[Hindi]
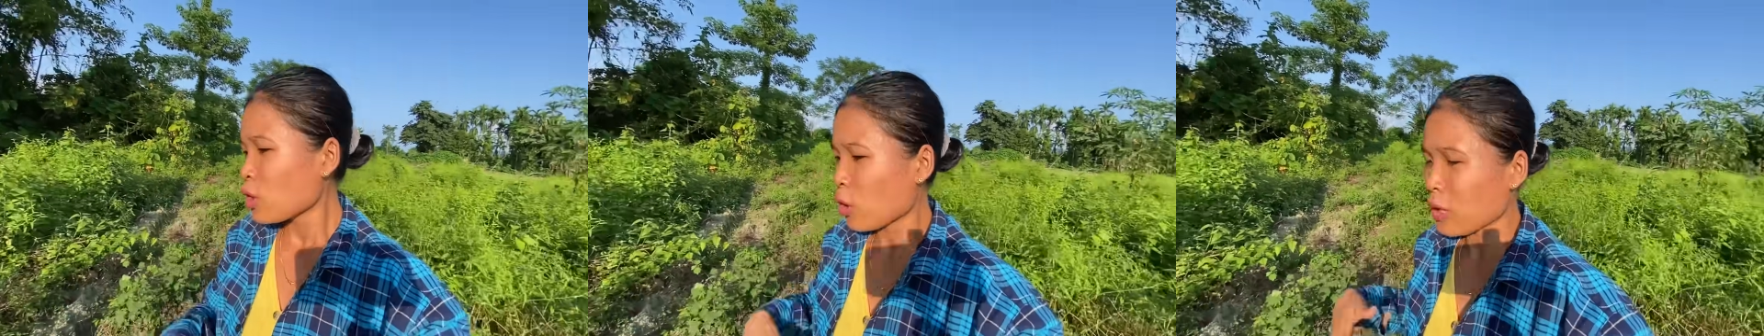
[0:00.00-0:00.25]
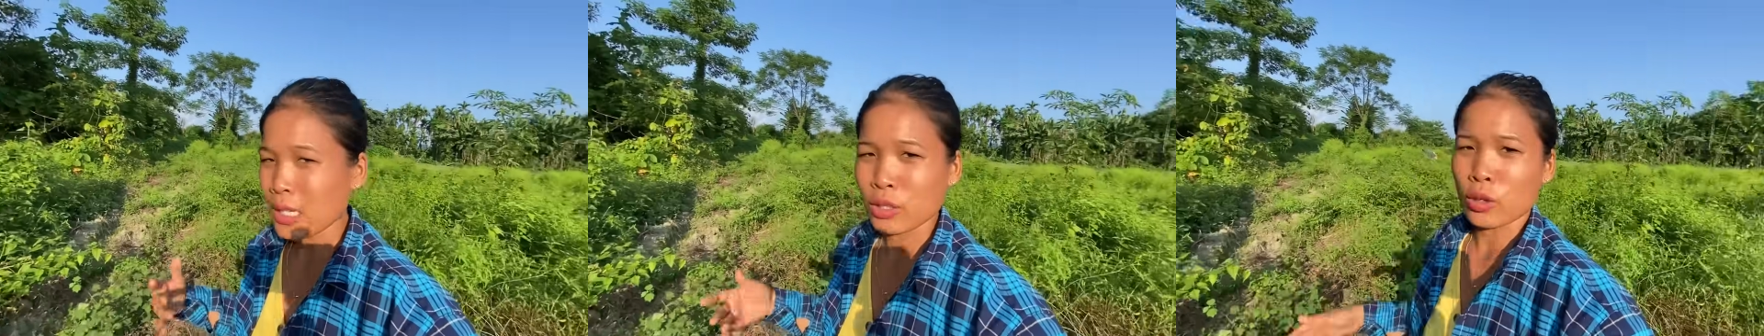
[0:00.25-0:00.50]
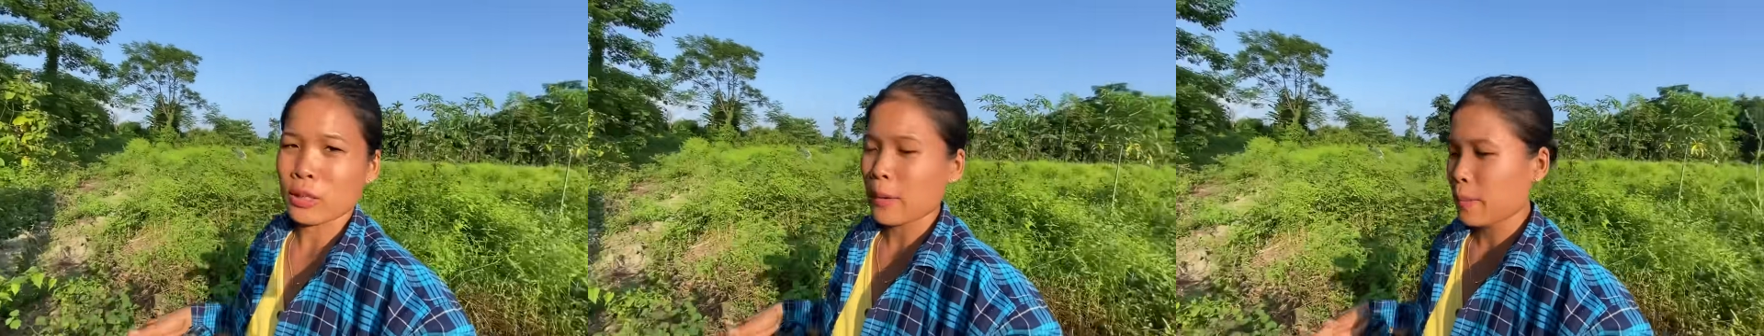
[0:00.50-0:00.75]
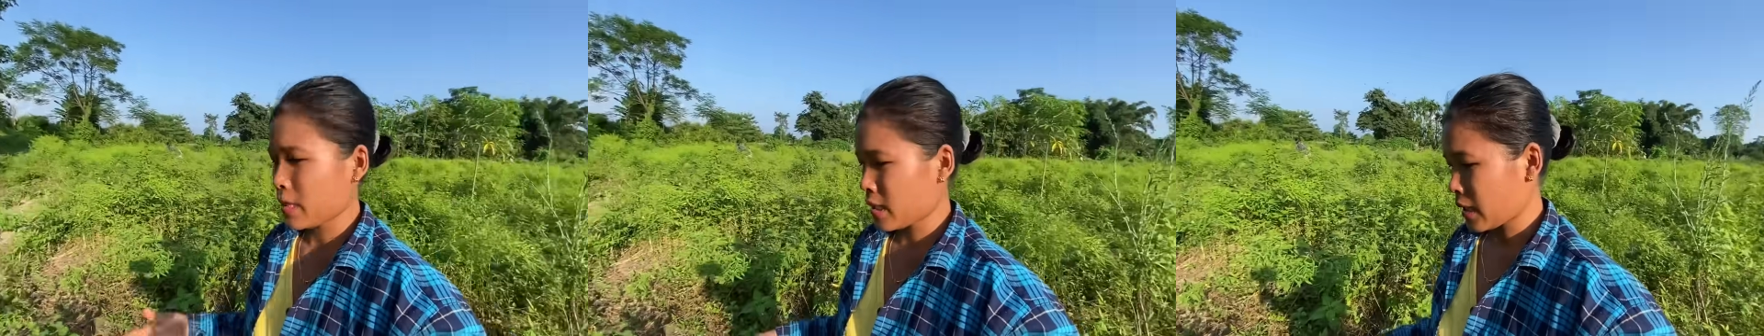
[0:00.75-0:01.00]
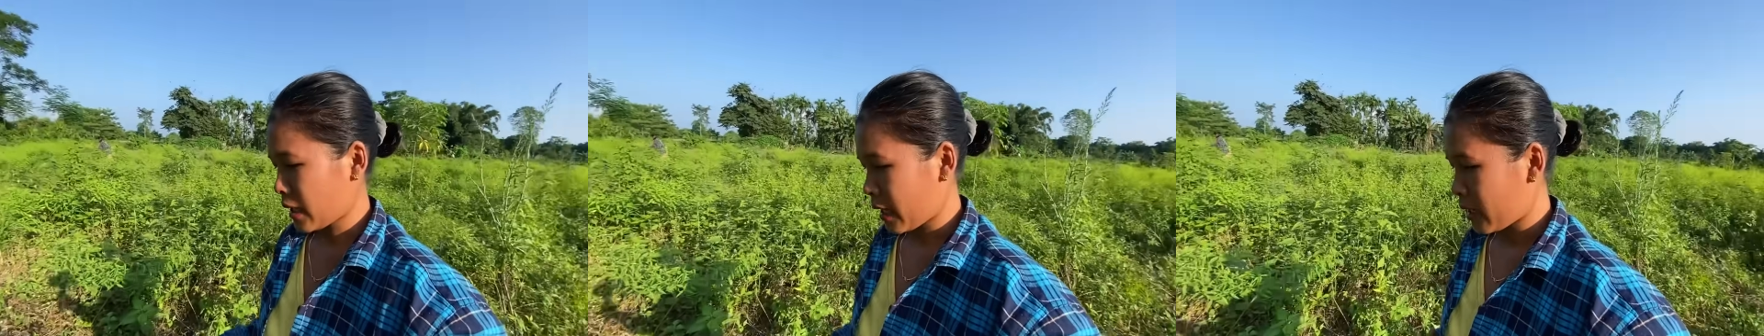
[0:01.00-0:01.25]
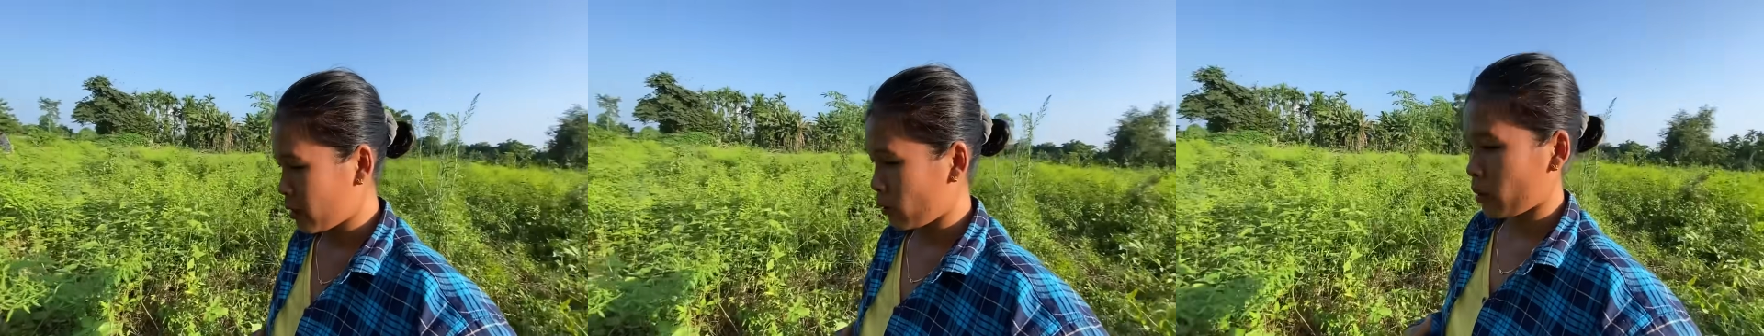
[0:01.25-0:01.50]
थोड़ा छोटा पड़ जाता
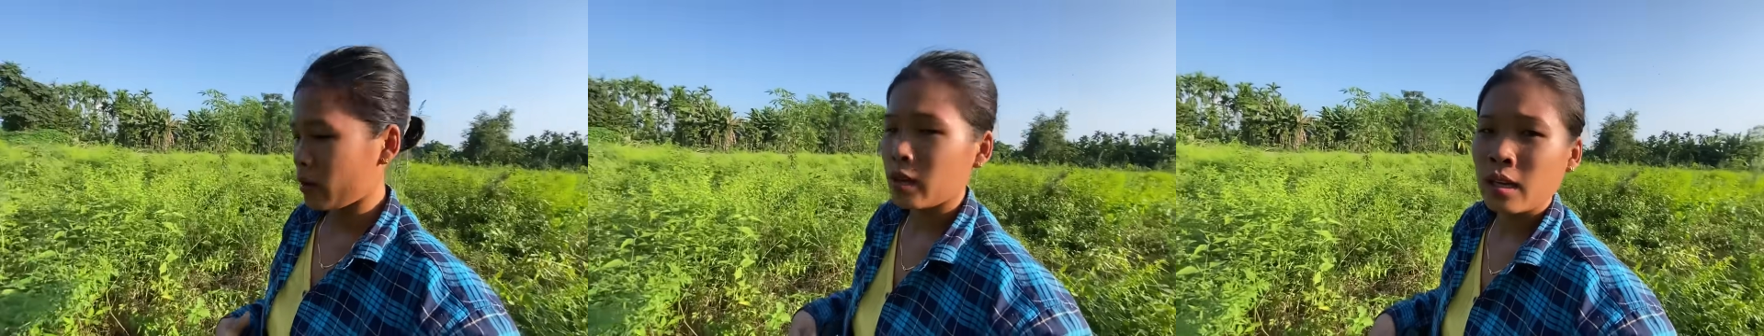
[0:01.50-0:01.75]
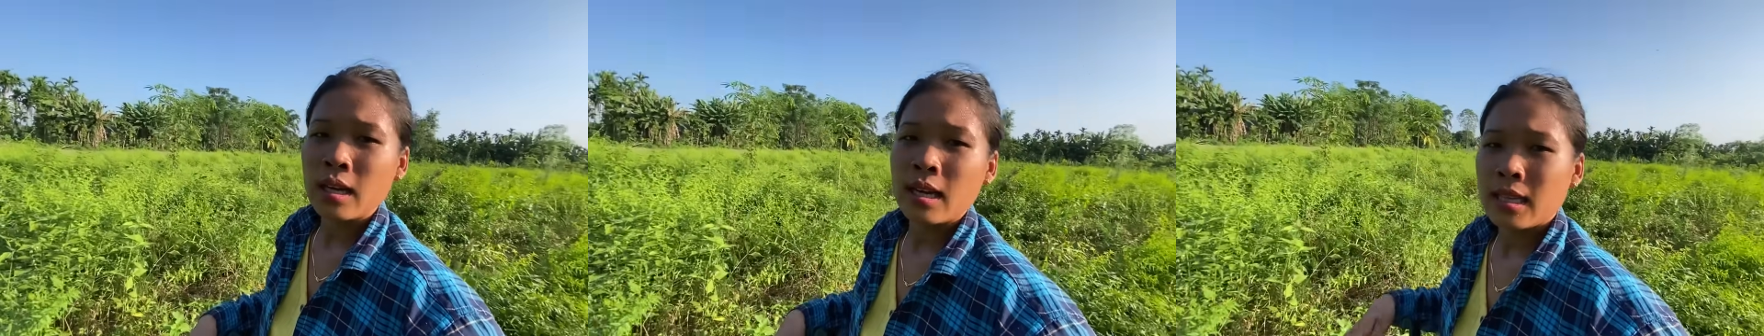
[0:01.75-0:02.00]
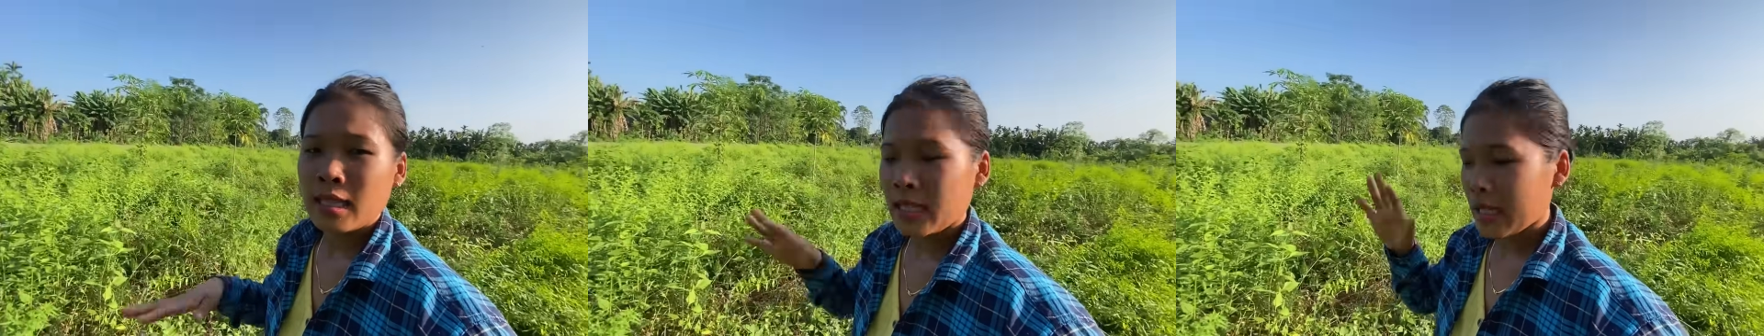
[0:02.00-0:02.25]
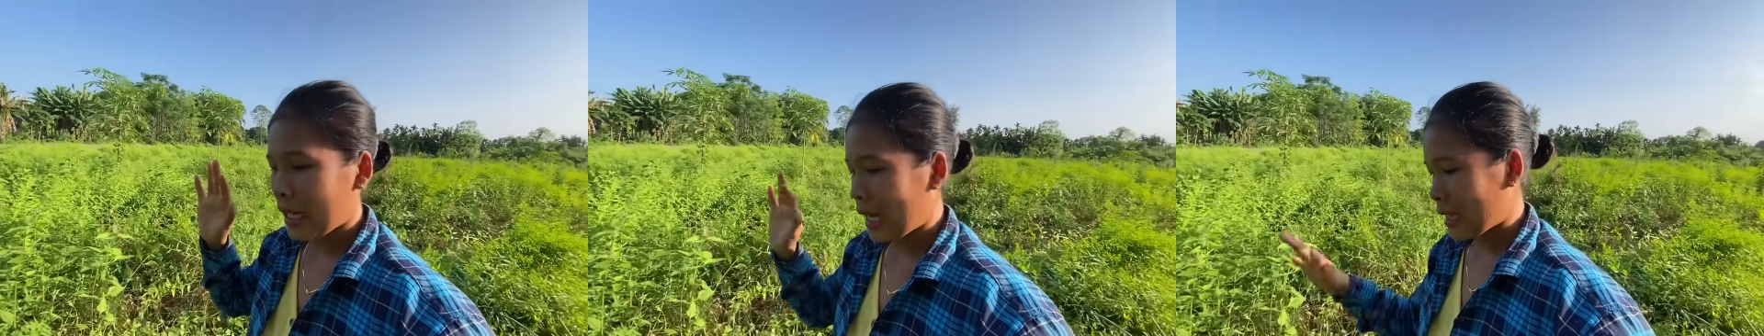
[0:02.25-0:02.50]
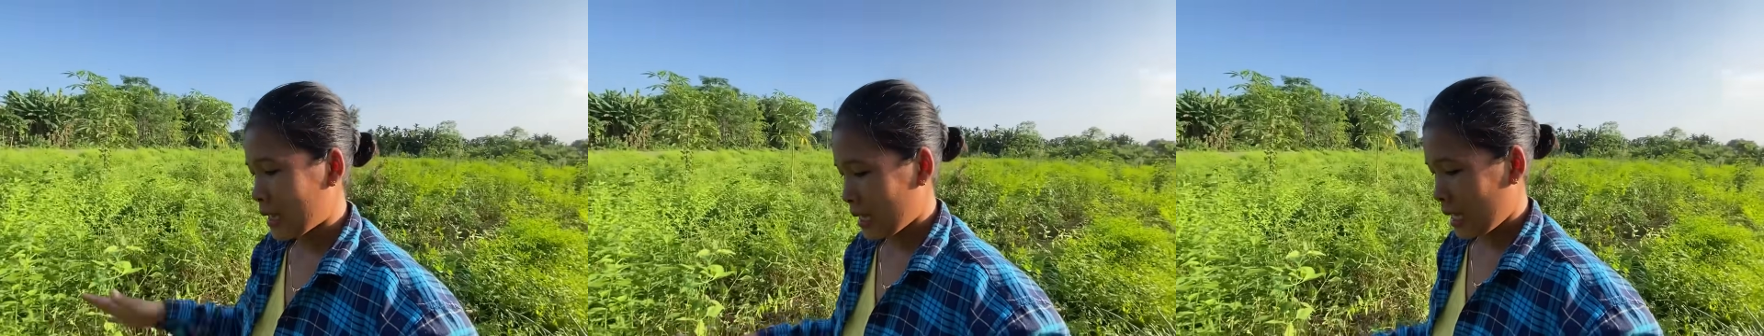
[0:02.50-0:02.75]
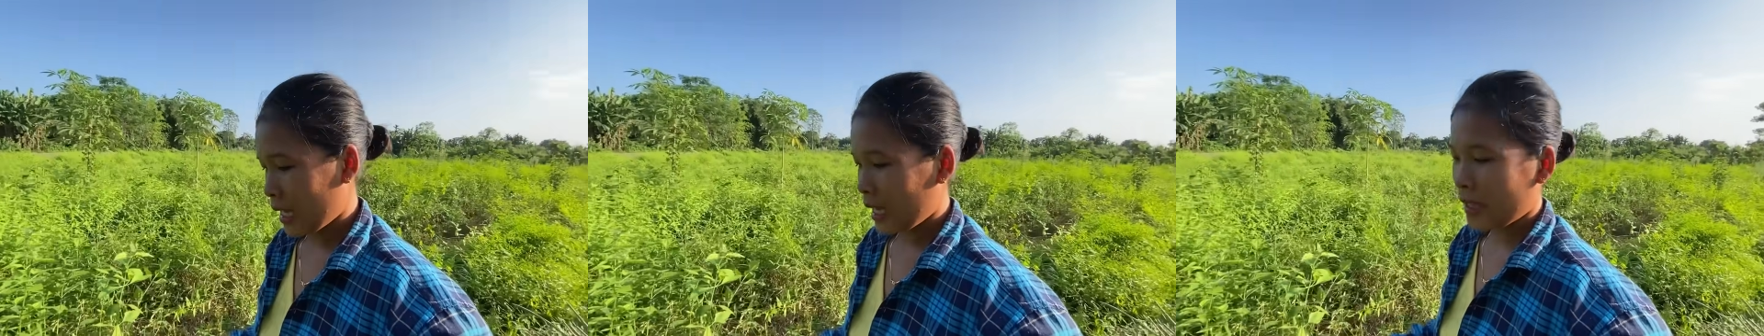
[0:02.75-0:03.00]
है तो दीदी
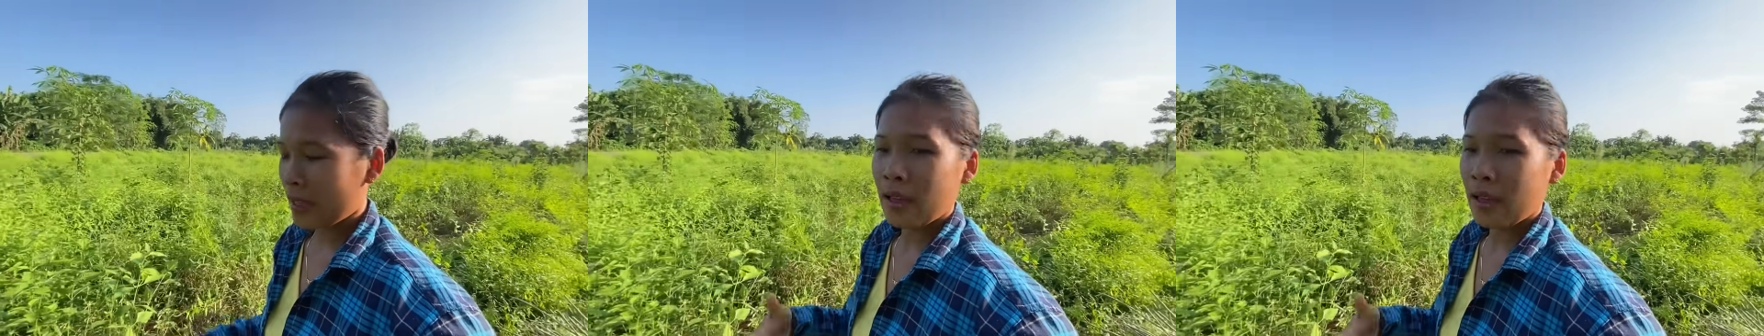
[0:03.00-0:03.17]
काटती है